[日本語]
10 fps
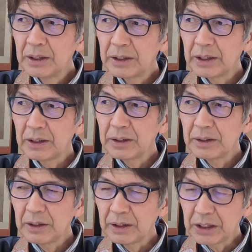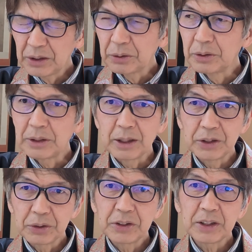で何と言うたら
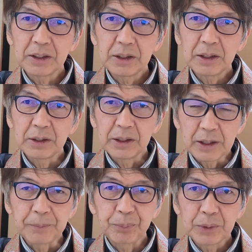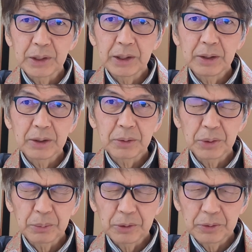女医さんなんでで
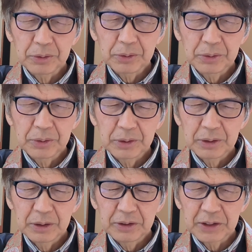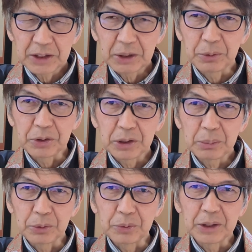子供3人も4
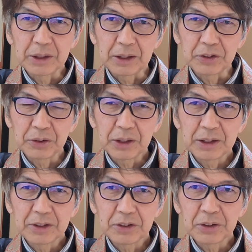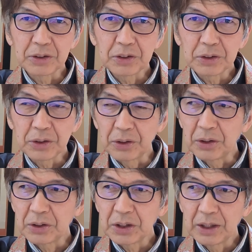人も産んでたらその間ずっとずっ
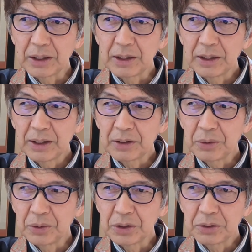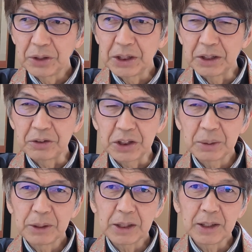と、えー、こうクリニック
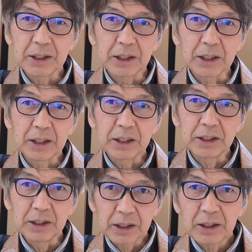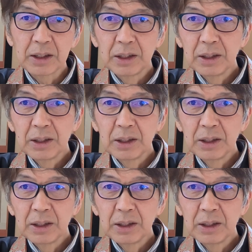閉めてなきゃいけないんで。